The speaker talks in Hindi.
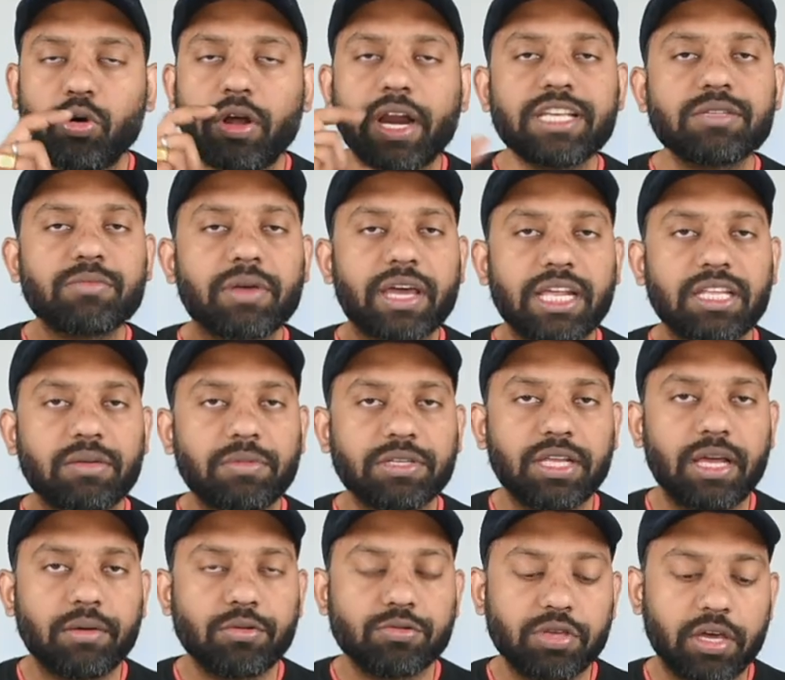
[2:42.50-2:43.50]
मोटराइज मैकेनिज्म
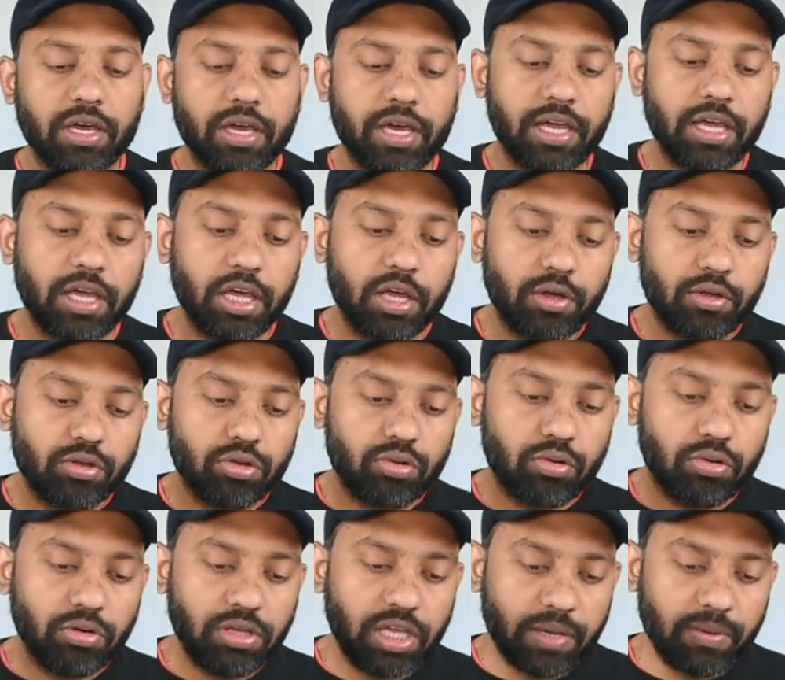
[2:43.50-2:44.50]
इसलिए यूज़ किया गया है
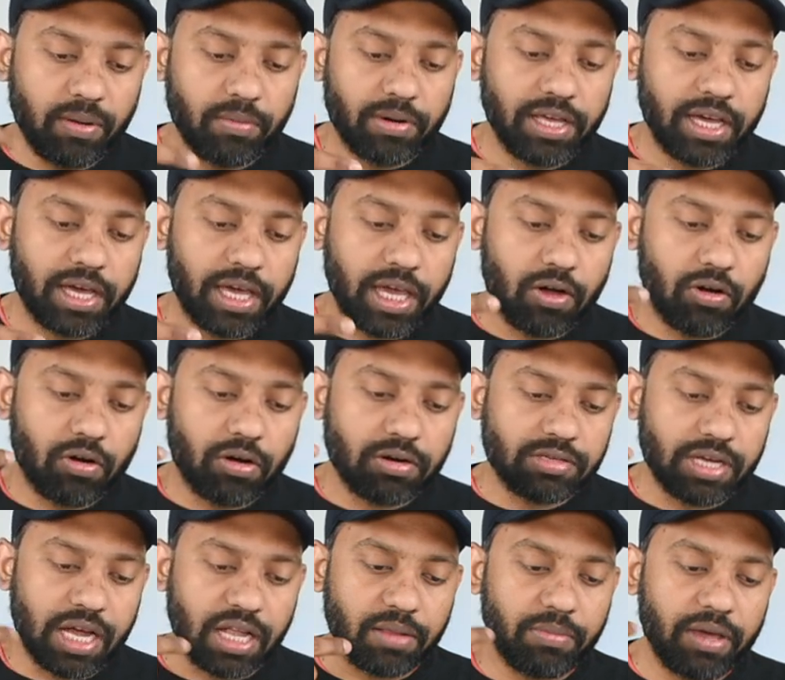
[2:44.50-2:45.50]
तो ये भी बढ़िया है और
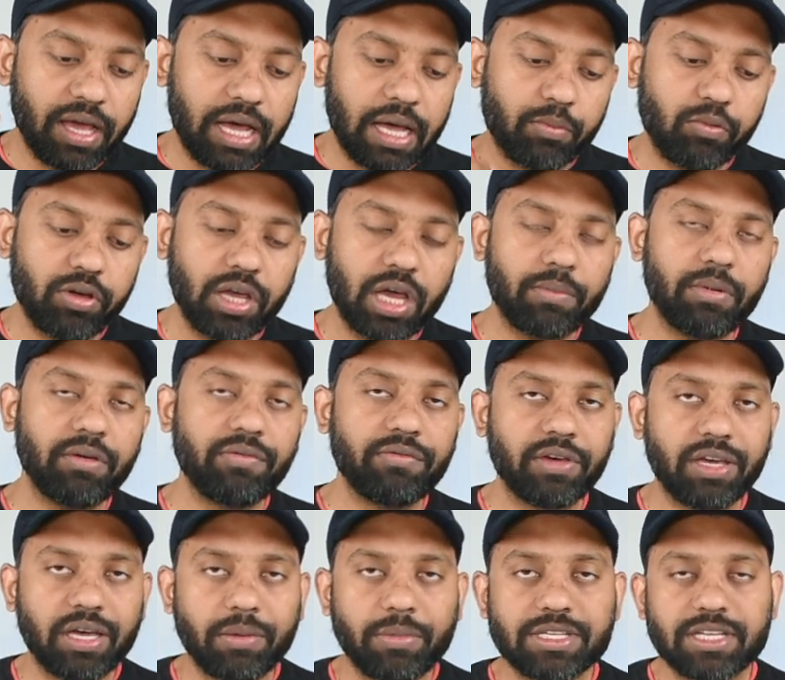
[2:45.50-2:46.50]
साथ में आपको यहाँ पे
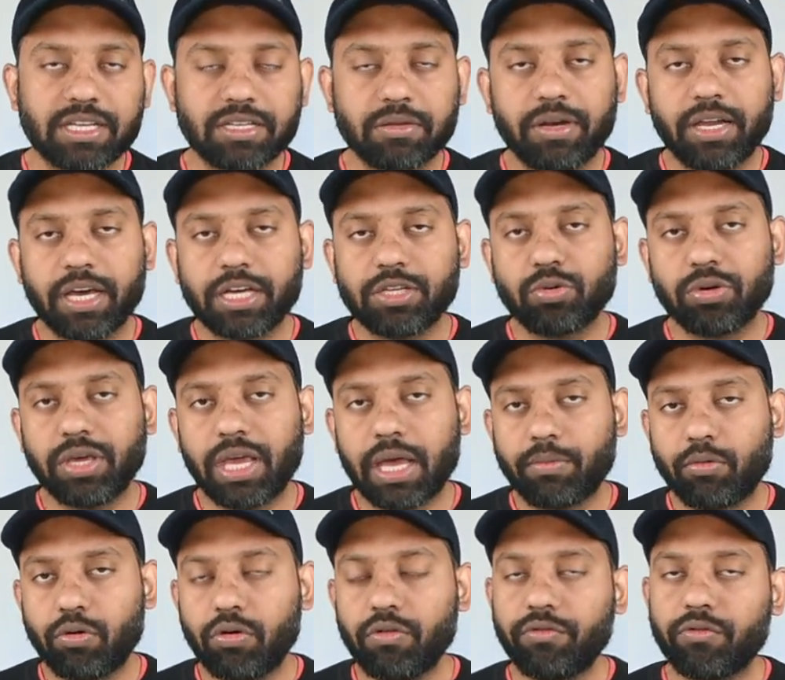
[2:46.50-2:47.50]
फिंगरप्रिंट सेंसर मिलेगा जो कि
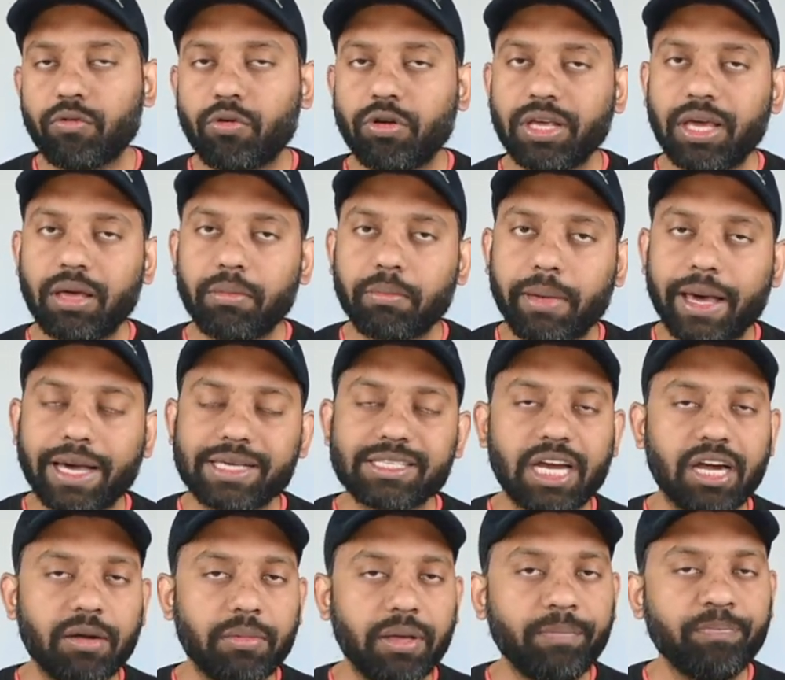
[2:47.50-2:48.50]
आपको फ़ोन के बैक
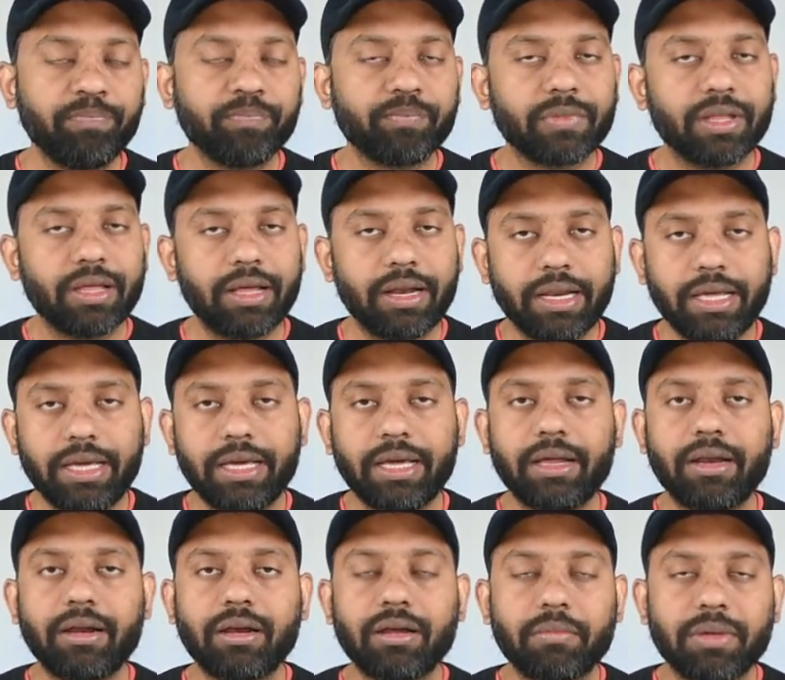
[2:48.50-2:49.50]
साइड में
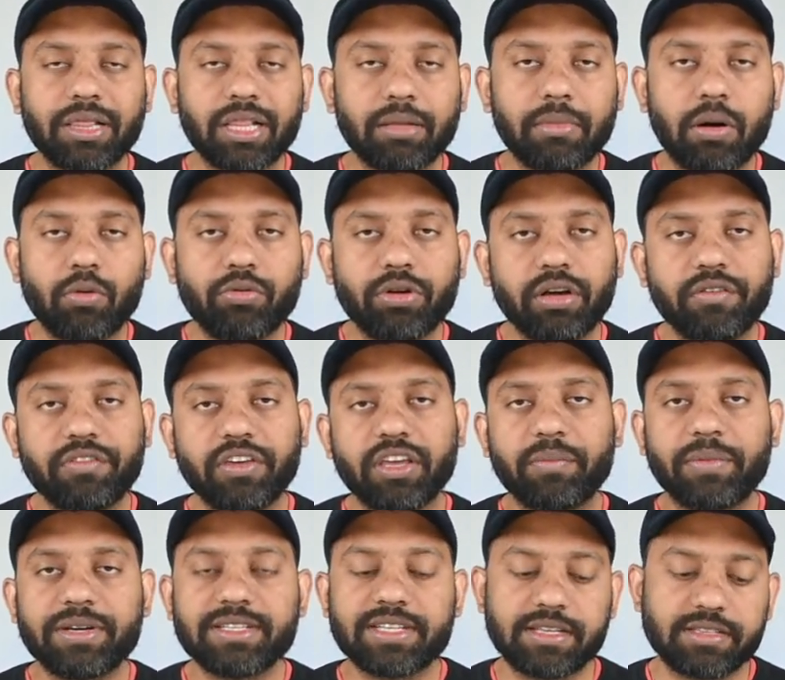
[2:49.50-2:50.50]
रियर मतलब माउंटेड
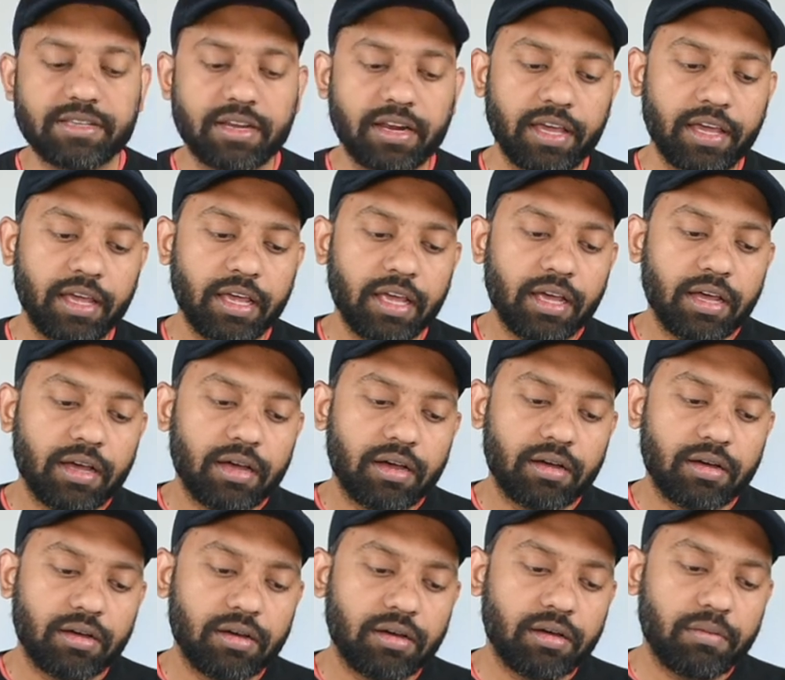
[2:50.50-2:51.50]
फिंगरप्रिंट सेंसर है
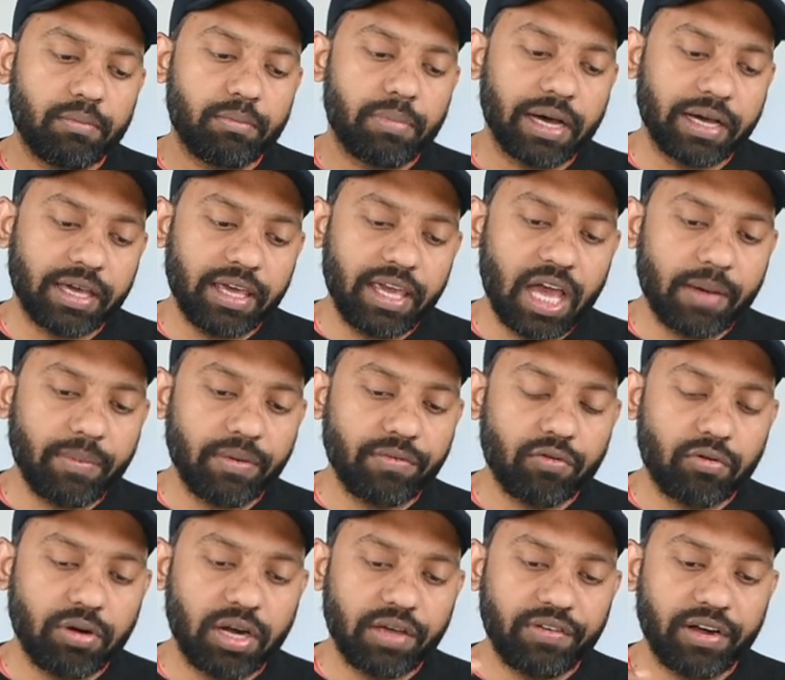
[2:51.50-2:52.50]
uh, बाकी यहाँ पे
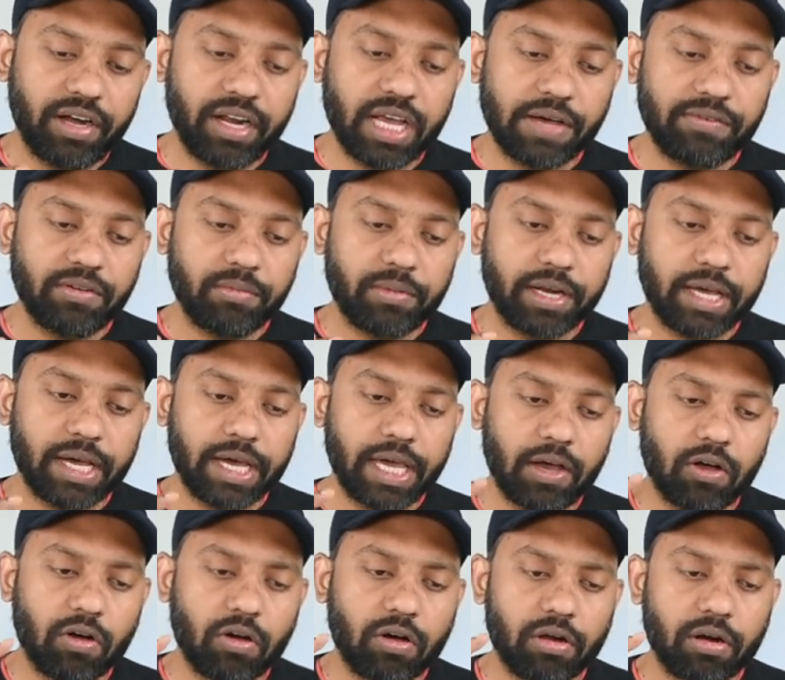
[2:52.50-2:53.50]
फ़ोन डेफिनेटली काफ़ी बढ़िया
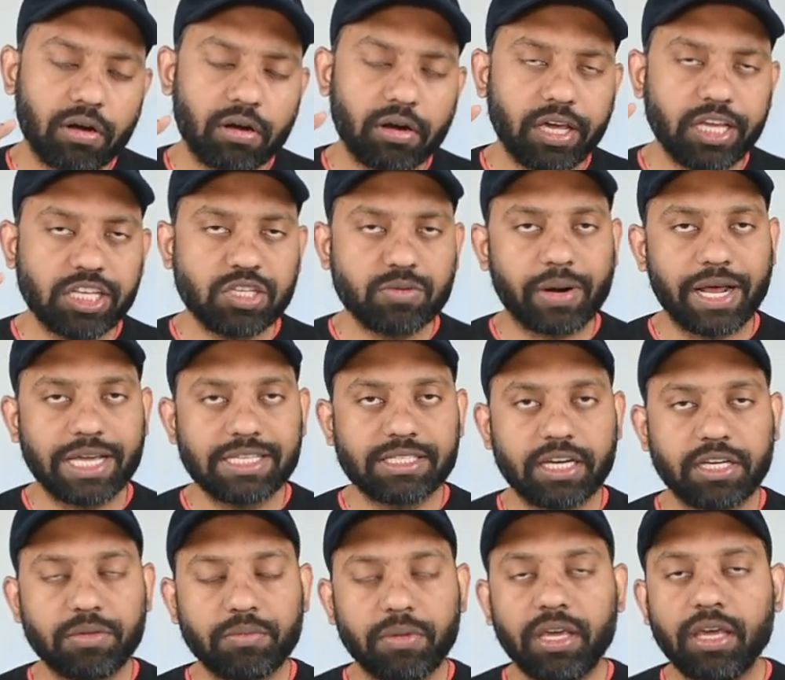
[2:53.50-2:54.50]
है और इस प्राइस
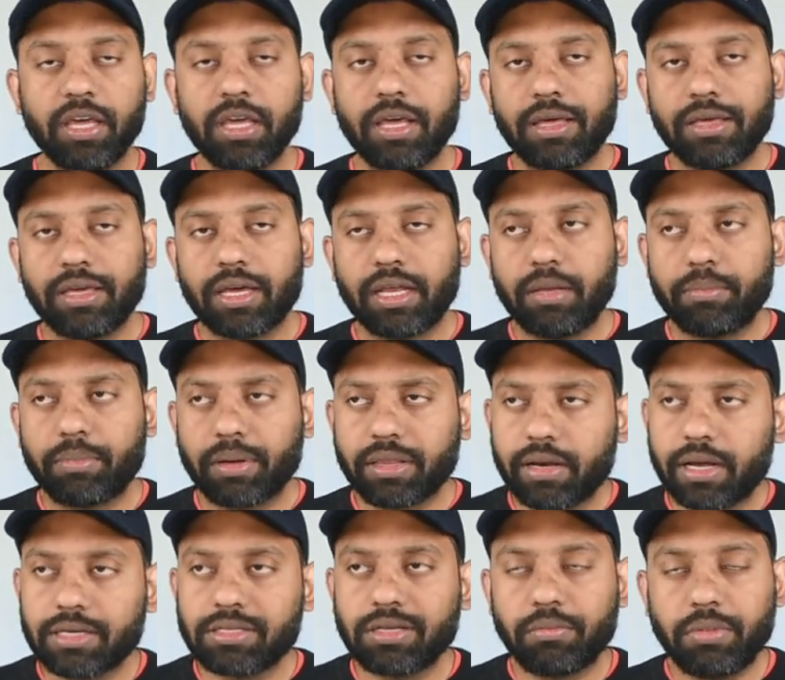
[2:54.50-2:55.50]
रेंज में यानी
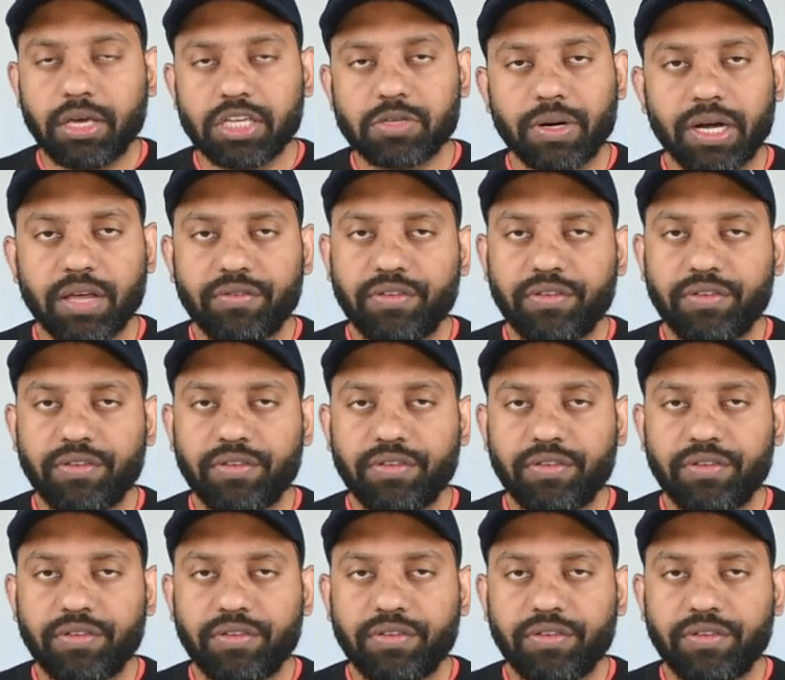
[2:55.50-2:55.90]
15 से 20 में